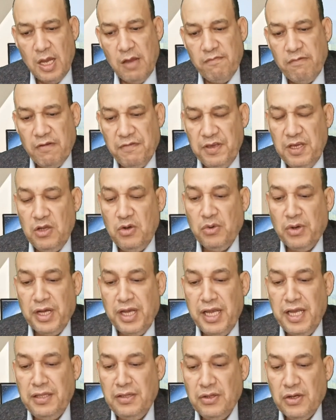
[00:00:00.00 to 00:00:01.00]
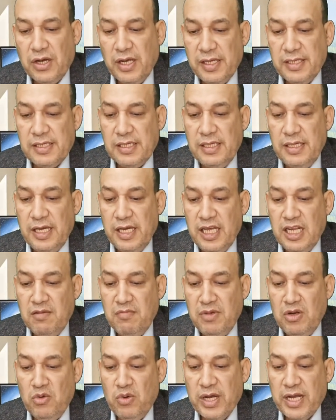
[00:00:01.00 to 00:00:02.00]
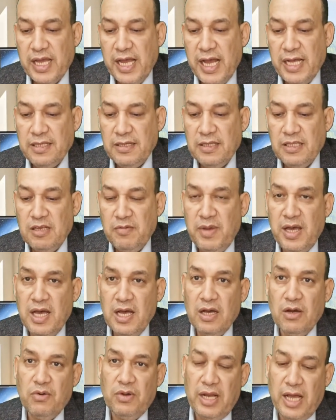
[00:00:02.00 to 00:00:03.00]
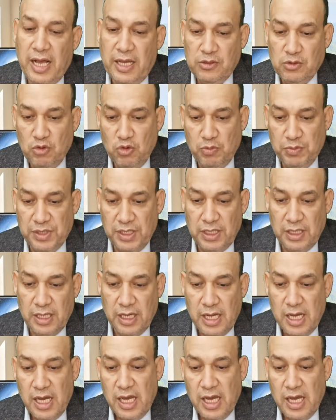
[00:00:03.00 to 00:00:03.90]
ففي نوعين رئيسيين من واجهات الدماغ والحاسوب دي